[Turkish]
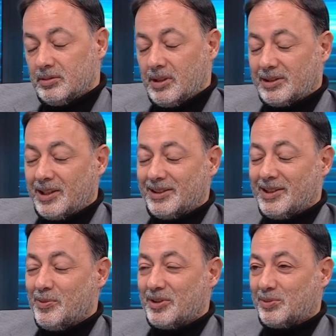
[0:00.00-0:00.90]
Adana
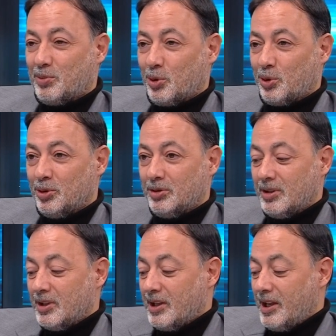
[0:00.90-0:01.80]
Demirspor onu.
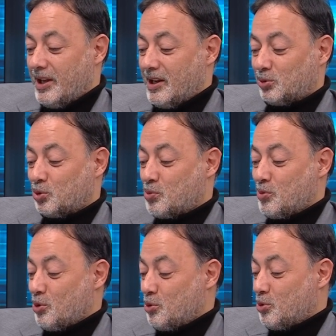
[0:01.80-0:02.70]
En az 3
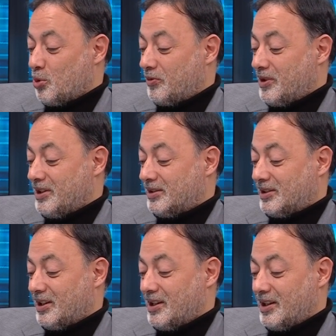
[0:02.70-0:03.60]
milyon euro falan
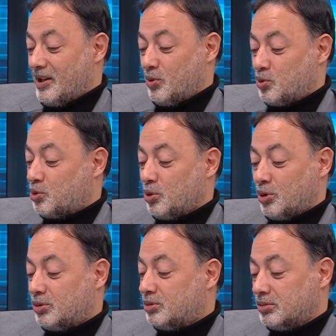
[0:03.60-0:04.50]
isterler yani 3-4. E,